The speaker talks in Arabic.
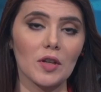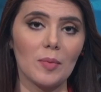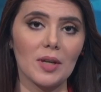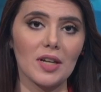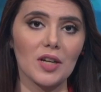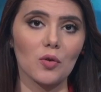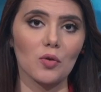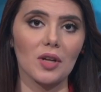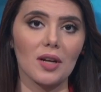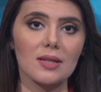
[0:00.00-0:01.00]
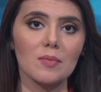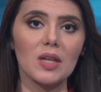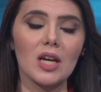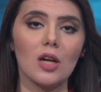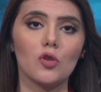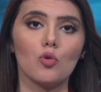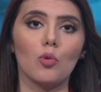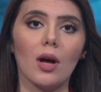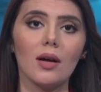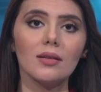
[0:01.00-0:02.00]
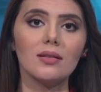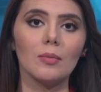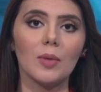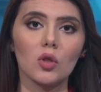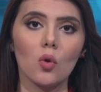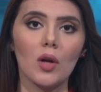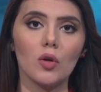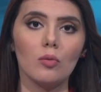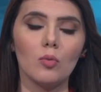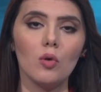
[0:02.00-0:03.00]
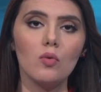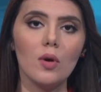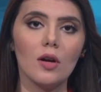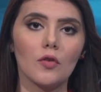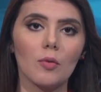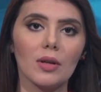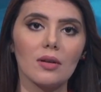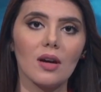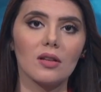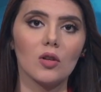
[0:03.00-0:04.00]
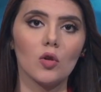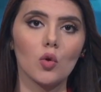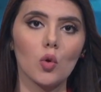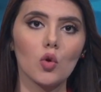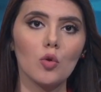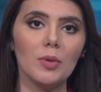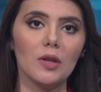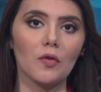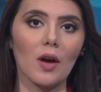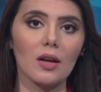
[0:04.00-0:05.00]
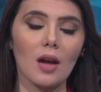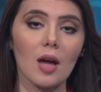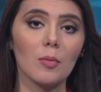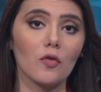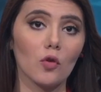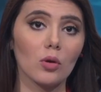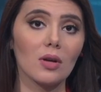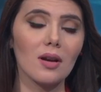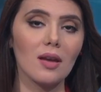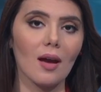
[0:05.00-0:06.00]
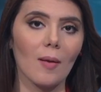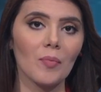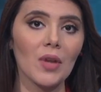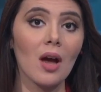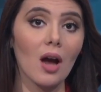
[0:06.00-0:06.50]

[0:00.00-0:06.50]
بيانات رسمية الجمعة تباطؤ النمو في منطقة اليورو بفعل الحرب في أوكرانيا